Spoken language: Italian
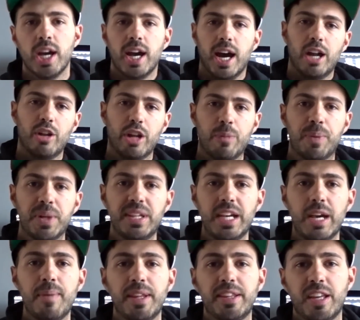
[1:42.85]
Allora
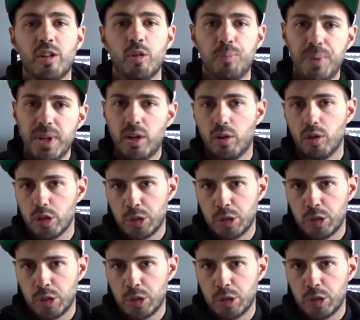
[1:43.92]
praticamente in un piccolo